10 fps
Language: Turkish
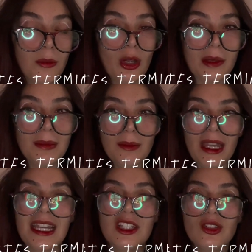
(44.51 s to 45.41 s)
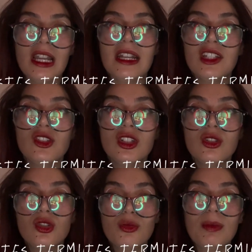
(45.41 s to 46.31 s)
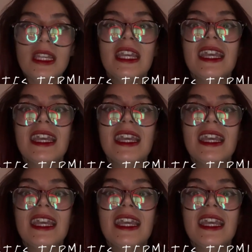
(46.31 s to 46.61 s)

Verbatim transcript: olarak bilmeyen kişiler için küçük bir